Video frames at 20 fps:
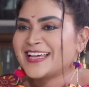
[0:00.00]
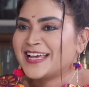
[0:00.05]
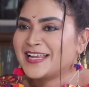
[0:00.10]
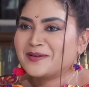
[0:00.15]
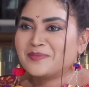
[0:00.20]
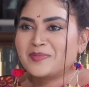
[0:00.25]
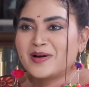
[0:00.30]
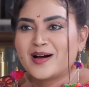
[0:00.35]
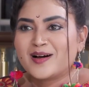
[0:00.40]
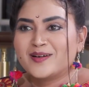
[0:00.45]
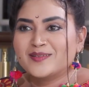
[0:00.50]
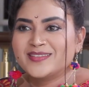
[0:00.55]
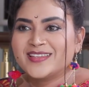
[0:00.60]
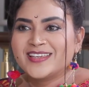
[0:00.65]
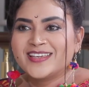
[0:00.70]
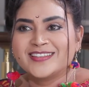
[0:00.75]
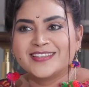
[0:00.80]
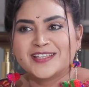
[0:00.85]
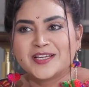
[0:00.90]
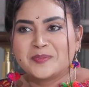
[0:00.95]
చాలా
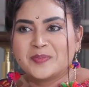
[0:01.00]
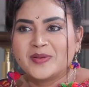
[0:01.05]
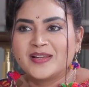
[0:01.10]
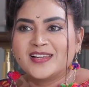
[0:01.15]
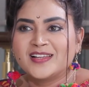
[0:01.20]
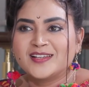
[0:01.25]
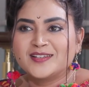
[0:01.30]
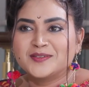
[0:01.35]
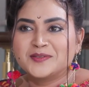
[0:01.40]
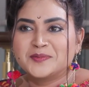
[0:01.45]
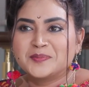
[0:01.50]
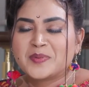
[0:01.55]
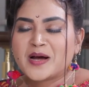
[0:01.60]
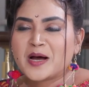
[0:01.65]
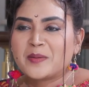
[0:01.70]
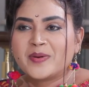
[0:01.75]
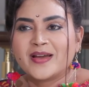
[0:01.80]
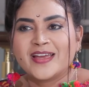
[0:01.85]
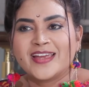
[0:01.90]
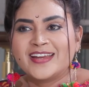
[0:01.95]
బాగుంది ఇద్దరు పిల్లలు
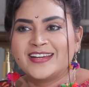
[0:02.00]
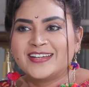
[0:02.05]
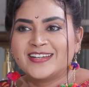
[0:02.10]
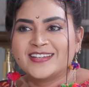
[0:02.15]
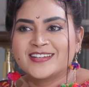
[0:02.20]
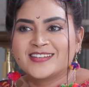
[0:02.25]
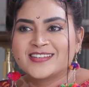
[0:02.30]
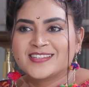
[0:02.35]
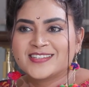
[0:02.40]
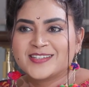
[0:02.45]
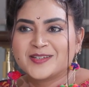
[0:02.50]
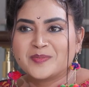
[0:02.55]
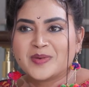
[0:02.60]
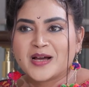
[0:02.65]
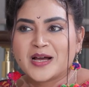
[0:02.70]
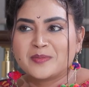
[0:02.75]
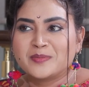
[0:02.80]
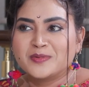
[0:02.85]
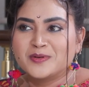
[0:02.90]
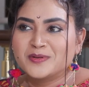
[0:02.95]
పాప ఎయిట్ ఇయర్స్
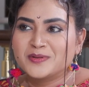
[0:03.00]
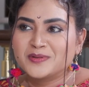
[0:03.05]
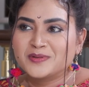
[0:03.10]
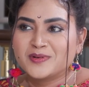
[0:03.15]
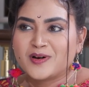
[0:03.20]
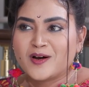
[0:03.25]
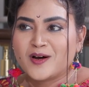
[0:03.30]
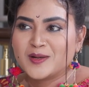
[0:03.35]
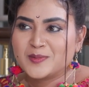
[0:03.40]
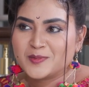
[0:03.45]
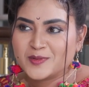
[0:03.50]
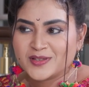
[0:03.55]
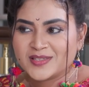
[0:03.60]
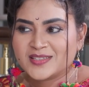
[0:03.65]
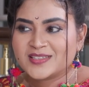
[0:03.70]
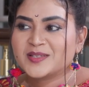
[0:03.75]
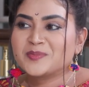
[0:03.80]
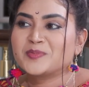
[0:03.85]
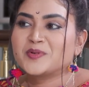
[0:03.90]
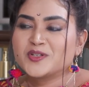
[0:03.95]
బాబు
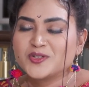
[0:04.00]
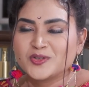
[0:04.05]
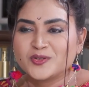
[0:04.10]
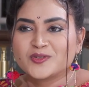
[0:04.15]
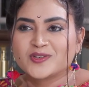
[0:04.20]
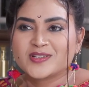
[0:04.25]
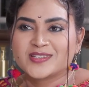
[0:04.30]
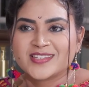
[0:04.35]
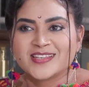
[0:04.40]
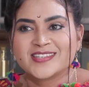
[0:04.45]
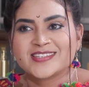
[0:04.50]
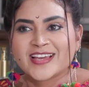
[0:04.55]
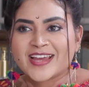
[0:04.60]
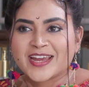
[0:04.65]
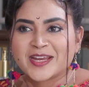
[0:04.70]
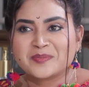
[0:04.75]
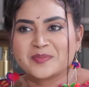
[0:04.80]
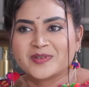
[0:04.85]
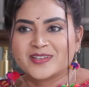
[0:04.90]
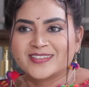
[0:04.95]
ఆల్మోస్ట్ ఇప్పుడు జూన్ వస్తే
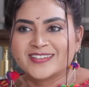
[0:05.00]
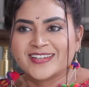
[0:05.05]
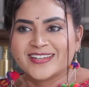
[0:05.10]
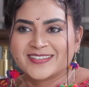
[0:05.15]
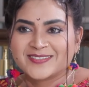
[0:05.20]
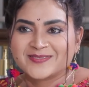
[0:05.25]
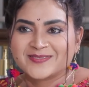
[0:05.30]
సెకండ్ బర్త్డే